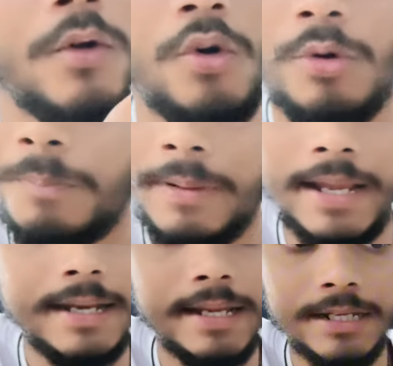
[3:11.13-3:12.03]
और
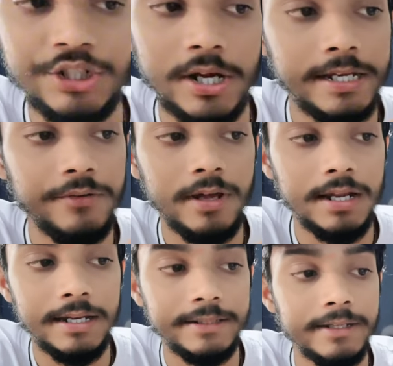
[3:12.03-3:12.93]
प्लेन है ये शाइनी वाला
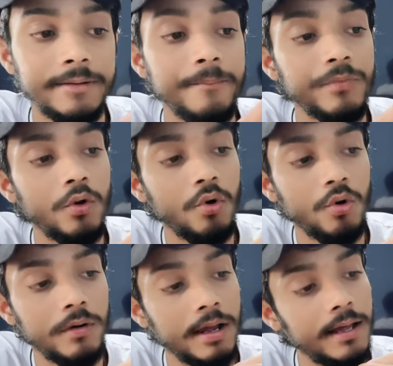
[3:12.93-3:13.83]
लेदर
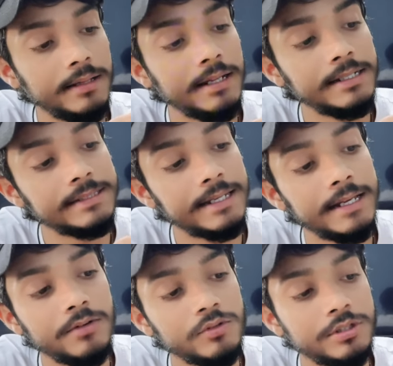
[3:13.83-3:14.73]
और अंदर
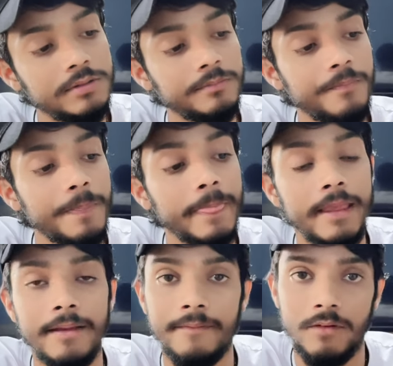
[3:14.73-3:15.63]
इसके कुछ
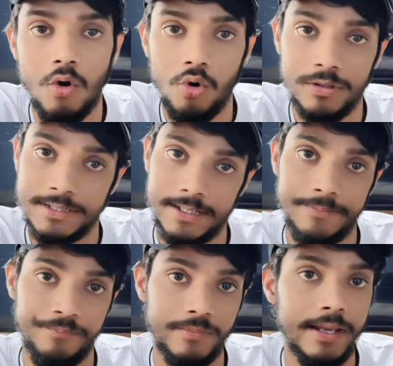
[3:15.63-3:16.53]
होल्स है
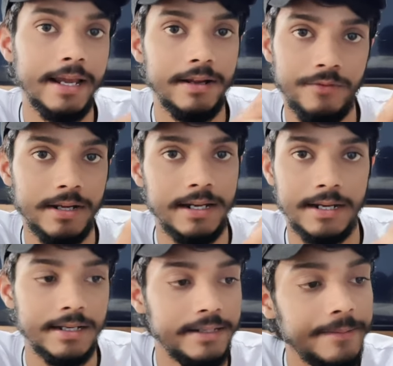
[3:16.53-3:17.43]
एयर वगैरह
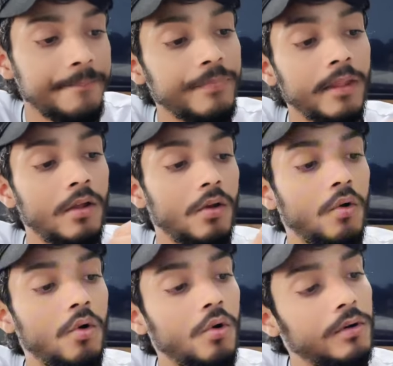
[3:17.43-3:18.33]
के लिए
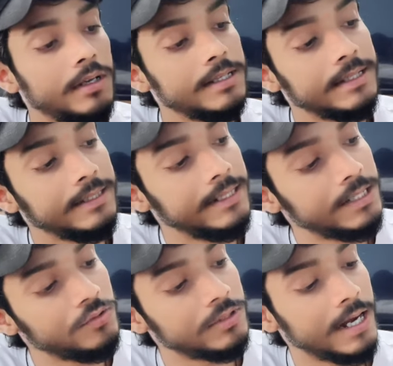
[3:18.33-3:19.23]
और ये
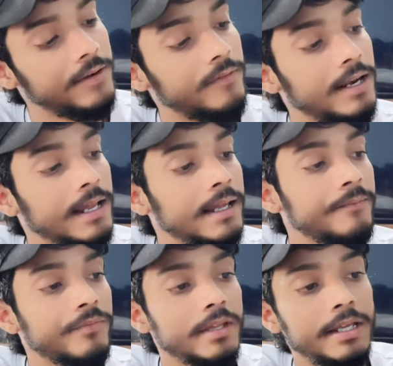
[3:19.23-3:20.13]
जो साइड वाला
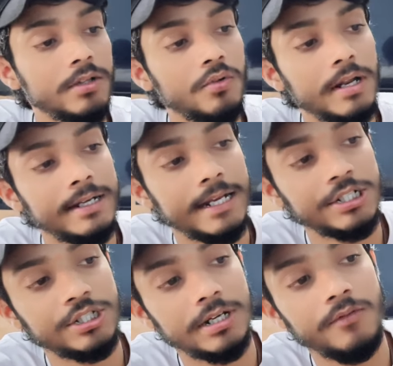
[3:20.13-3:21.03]
है ये थोड़ा
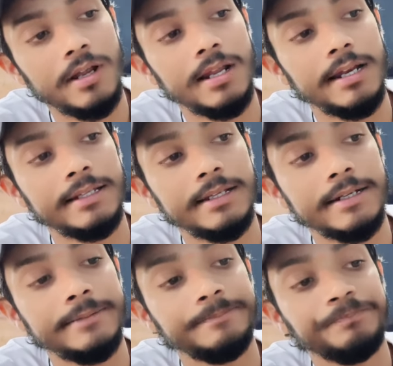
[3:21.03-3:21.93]
टेक्सचर वाला लेदर
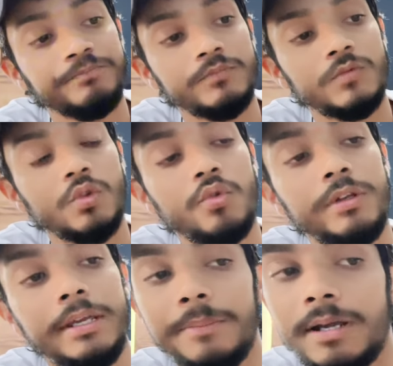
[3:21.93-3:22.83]
है तो
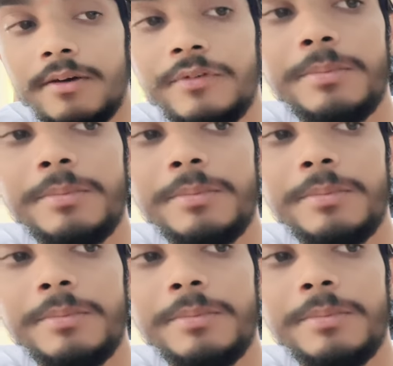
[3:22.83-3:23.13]
ये भी काफ़ी